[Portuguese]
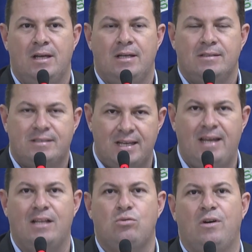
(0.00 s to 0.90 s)

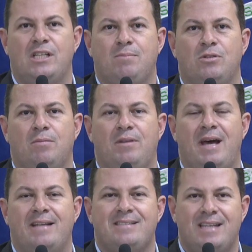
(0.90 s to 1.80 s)
Sei da sua
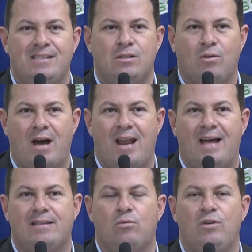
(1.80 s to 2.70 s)
responsabilidade, sei do seu
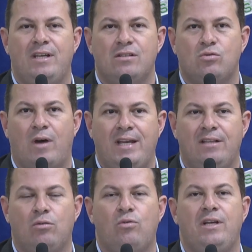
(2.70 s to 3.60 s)
caráter, conheço
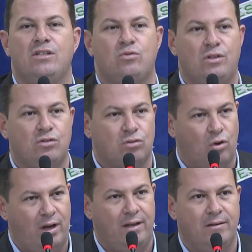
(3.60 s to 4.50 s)
ainda e conheço sua
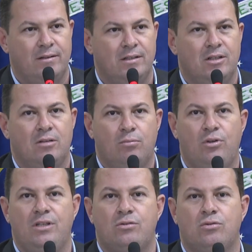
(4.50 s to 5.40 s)
história. Por
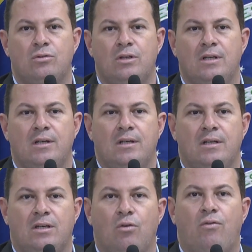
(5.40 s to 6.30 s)
isso
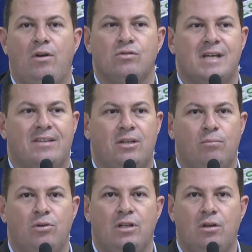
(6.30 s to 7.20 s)
que eu venho usar a
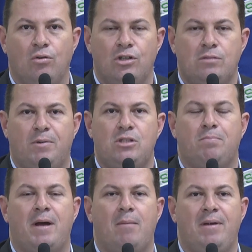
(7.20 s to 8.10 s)
tribuna aqui hoje para te
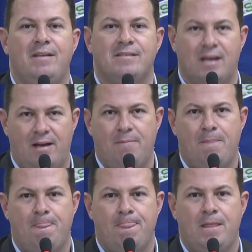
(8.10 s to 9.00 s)
parabenizar
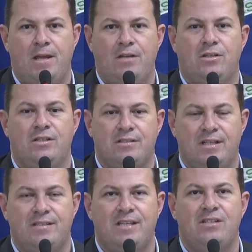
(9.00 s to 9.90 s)
e te
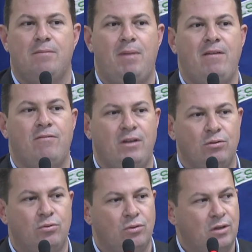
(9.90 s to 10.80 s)
dizer, seja
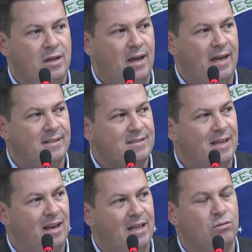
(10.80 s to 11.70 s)
bem-vindo a esse
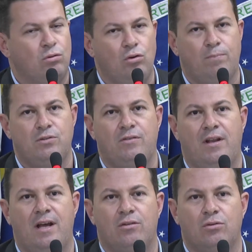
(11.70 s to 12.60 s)
seleto grupo de
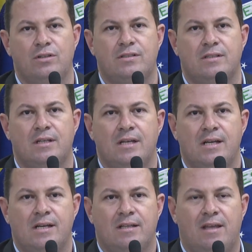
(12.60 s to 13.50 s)
vereadores
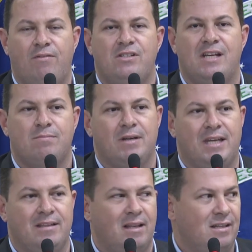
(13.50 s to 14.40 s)
da
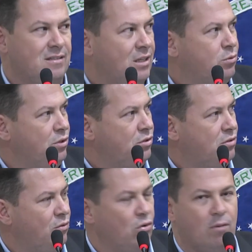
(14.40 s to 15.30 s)
25 Legislatura de
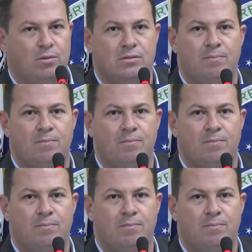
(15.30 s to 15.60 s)
Divinópolis.